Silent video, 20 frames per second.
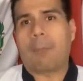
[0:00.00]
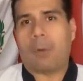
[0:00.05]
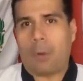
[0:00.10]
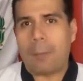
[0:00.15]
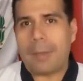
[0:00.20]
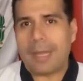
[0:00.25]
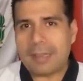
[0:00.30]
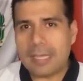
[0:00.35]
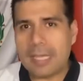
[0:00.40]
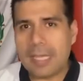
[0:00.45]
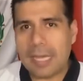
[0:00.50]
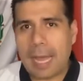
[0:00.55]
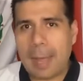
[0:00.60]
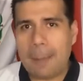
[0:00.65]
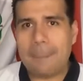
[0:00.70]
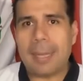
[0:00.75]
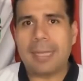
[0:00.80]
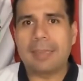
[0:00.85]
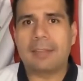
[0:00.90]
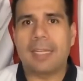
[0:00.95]

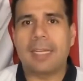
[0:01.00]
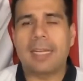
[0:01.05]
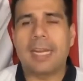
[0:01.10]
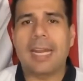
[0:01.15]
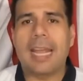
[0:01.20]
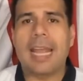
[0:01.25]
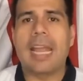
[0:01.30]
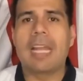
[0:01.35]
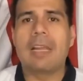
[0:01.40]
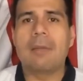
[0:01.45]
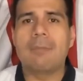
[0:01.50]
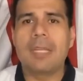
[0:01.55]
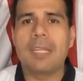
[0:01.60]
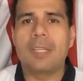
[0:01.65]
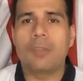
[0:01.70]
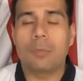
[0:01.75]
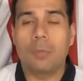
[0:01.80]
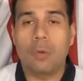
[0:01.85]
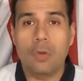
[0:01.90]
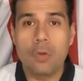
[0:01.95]
prometía mantener el
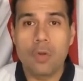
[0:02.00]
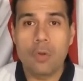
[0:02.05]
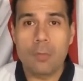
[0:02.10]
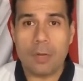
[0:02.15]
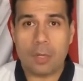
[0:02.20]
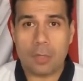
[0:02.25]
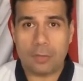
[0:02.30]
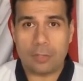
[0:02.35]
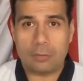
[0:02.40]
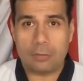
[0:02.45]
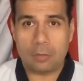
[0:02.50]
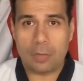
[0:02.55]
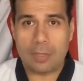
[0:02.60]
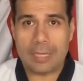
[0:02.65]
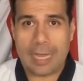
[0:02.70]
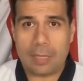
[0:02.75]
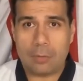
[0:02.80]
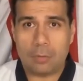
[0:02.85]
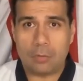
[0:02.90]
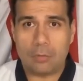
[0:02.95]
mismo número de
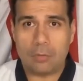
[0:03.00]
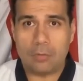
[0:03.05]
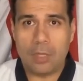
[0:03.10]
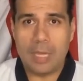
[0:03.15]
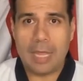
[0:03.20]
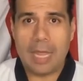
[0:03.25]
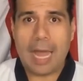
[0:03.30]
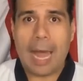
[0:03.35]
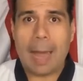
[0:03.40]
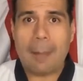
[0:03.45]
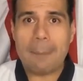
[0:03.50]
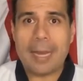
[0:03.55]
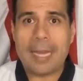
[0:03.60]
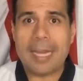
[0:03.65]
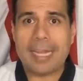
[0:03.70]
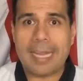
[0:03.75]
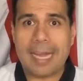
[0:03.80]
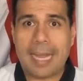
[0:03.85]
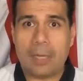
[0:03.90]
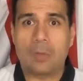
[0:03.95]
soldados
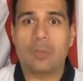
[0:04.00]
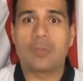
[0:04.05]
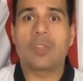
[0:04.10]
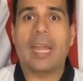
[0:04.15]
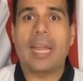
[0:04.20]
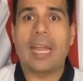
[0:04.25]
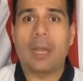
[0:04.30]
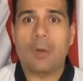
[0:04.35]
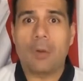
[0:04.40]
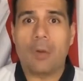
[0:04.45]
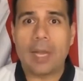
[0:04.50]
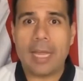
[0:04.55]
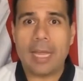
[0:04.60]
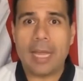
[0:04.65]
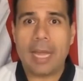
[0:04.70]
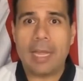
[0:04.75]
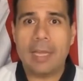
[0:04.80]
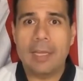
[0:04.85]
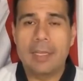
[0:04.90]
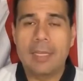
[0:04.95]
americanos en
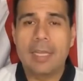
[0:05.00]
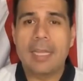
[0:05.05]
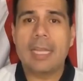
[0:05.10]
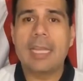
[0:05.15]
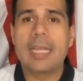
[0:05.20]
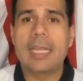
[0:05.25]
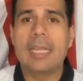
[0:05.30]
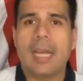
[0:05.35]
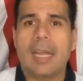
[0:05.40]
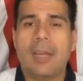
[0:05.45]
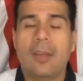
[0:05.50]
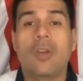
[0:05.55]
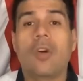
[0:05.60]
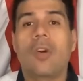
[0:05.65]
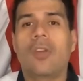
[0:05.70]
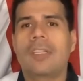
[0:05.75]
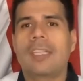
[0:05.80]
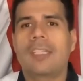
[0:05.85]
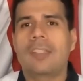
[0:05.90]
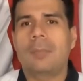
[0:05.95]
Corea y
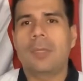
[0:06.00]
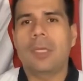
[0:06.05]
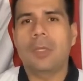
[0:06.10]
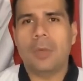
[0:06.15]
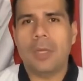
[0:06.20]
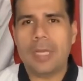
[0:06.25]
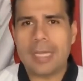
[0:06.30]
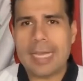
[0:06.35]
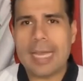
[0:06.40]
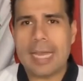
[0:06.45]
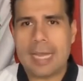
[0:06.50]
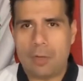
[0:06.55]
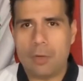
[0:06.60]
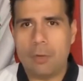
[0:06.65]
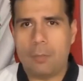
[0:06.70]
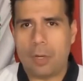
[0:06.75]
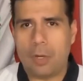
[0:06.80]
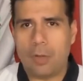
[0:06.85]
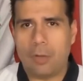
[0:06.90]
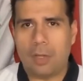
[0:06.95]
no disminuiría el
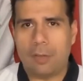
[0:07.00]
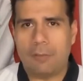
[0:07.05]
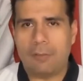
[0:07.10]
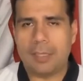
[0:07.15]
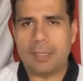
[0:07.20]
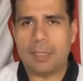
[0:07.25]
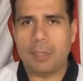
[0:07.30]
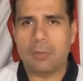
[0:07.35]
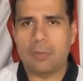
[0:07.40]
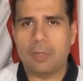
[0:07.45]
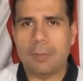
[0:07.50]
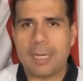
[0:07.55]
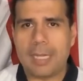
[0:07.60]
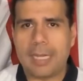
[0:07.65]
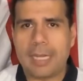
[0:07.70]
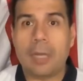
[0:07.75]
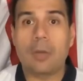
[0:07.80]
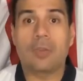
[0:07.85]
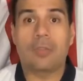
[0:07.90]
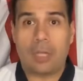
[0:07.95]
número de efectivos
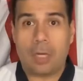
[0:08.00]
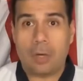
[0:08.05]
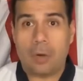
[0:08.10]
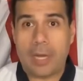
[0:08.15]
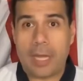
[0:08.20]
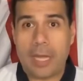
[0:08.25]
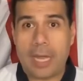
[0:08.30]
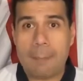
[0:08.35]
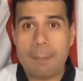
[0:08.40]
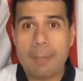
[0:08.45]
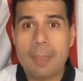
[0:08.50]
americanos en Corea